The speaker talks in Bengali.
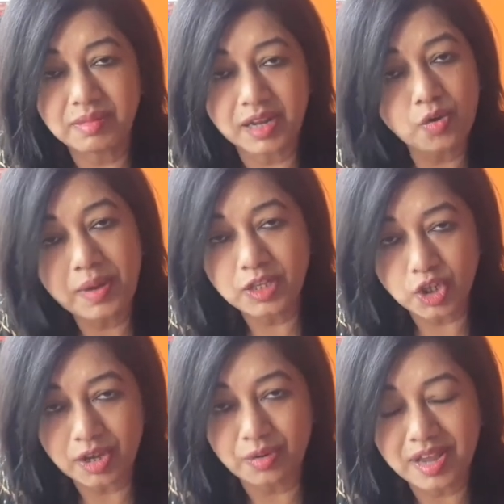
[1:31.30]
মানে খুব
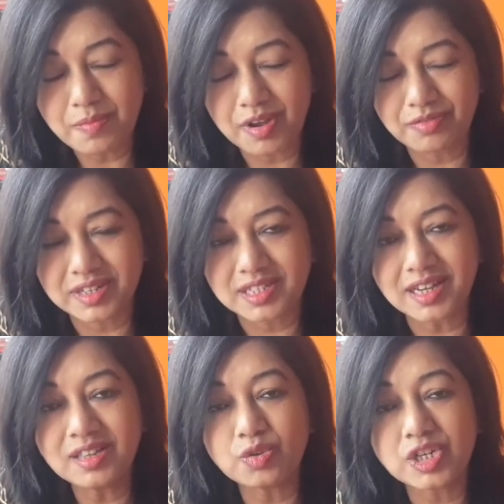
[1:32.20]
এনজয় করি এই
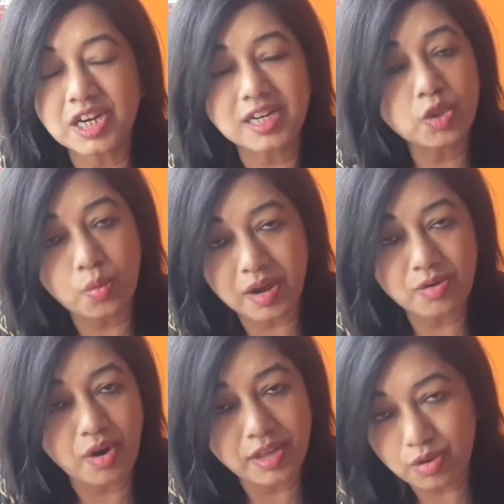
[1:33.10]
ব্রেকফাস্টটা তো সেটা
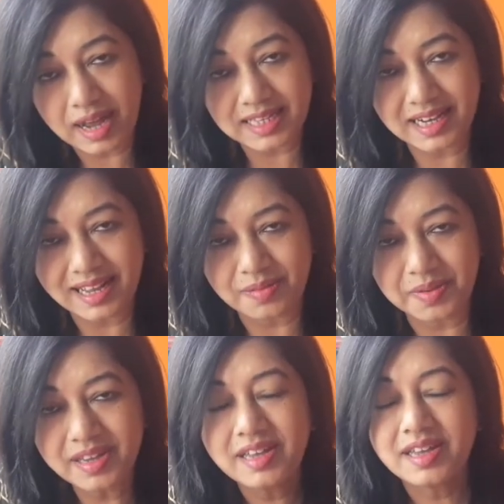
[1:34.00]
তোমারও হয়তো কাজে
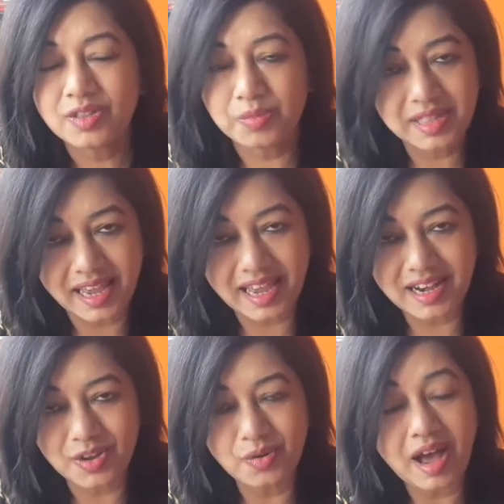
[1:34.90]
লাগবে তুমি দেখে
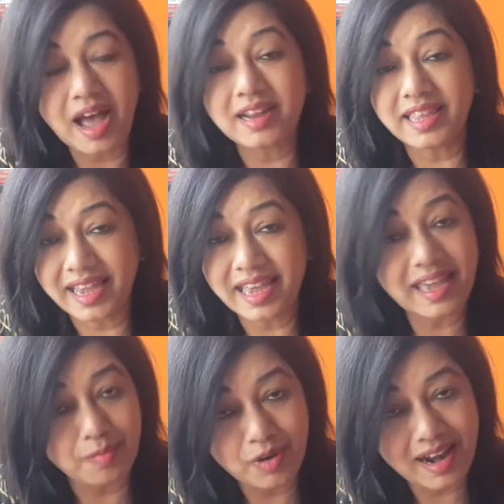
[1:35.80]
নিও আর দেখে
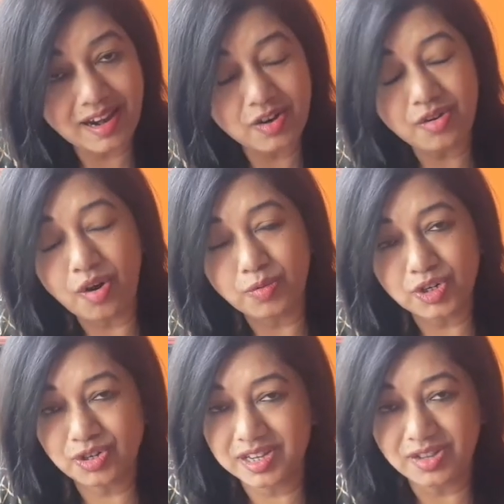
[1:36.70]
কেমন লাগলো
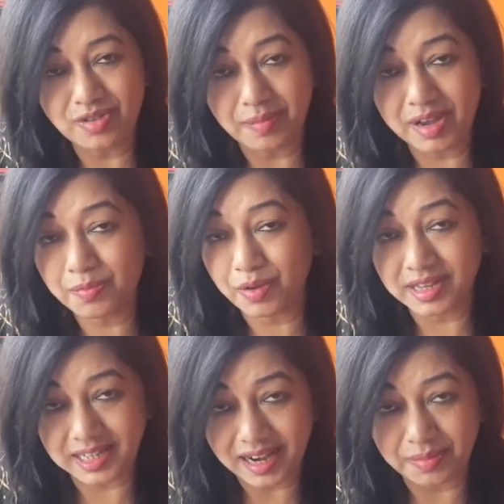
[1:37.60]
অবশ্যই কিন্তু আমাকে
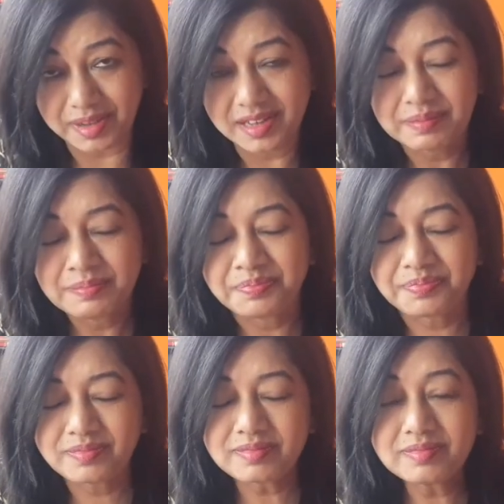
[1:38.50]
পরে জানাবে
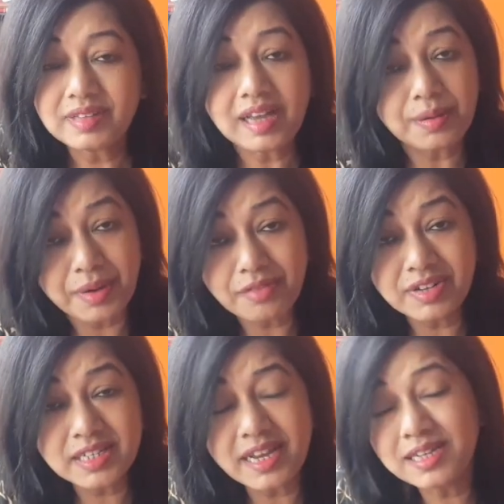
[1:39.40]

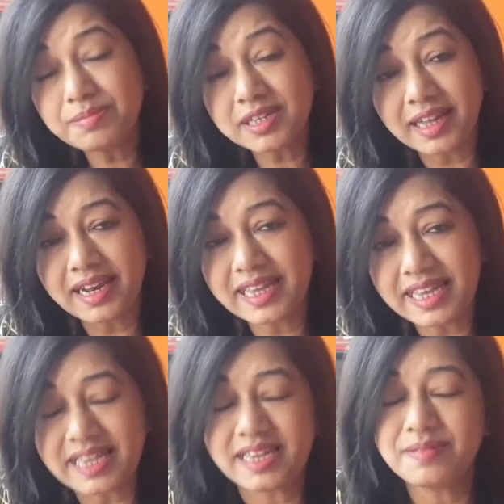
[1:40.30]
ব্রেকফাস্ট আইটেমটা তাহলে
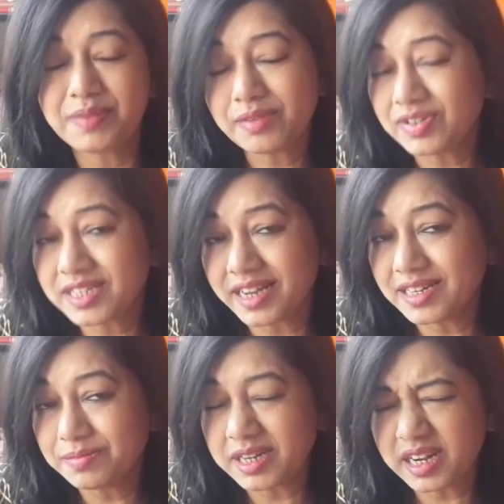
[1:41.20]
কি ব্রেকফাস্ট
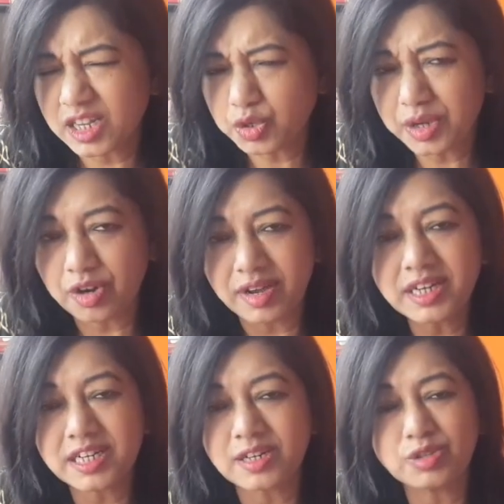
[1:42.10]
আইটেমটা কিছুই নয়
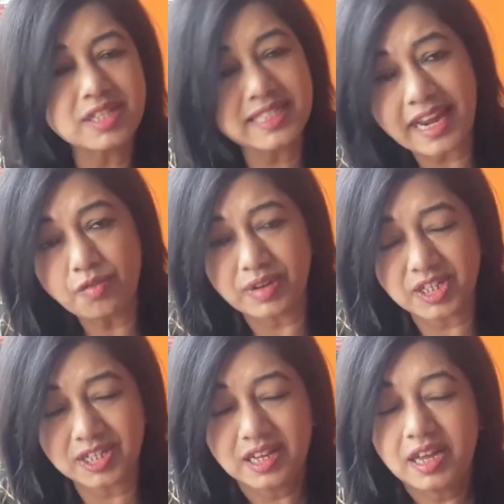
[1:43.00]
সেটা হচ্ছে
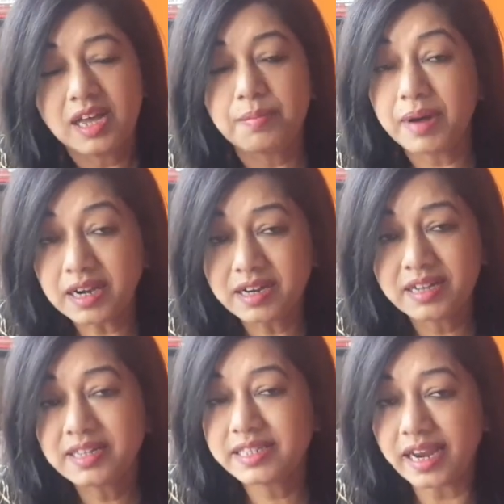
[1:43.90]
স্যান্ডউইচ বাট
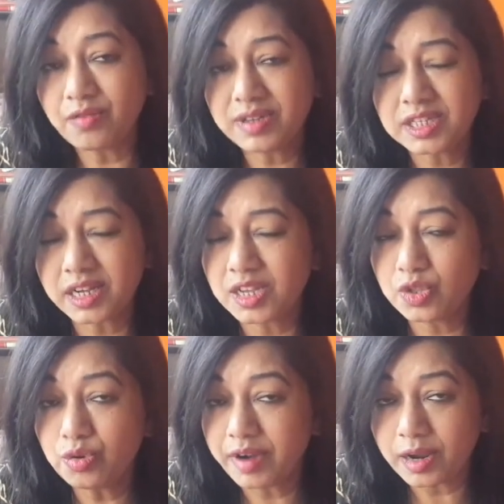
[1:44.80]
স্যান্ডউইচটা
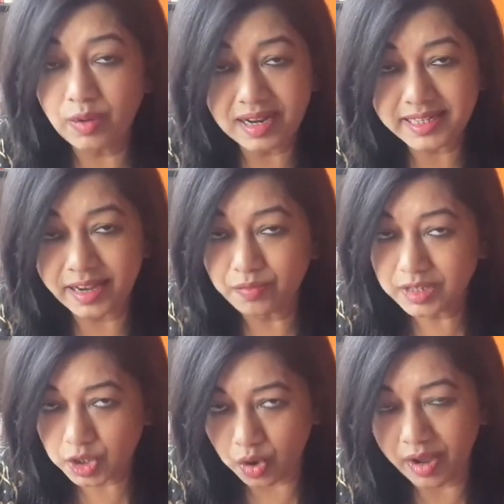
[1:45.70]
কিন্তু রেগুলার
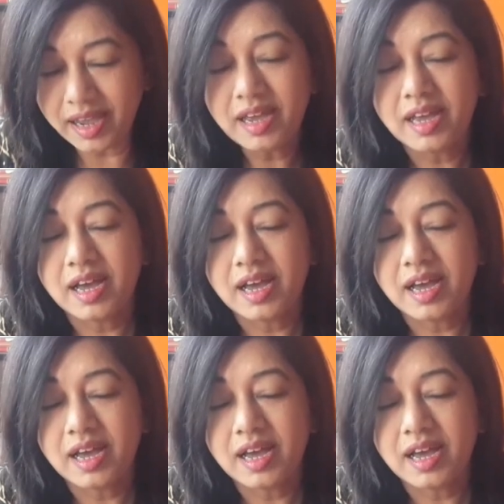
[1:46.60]
স্যান্ডউইচ নয়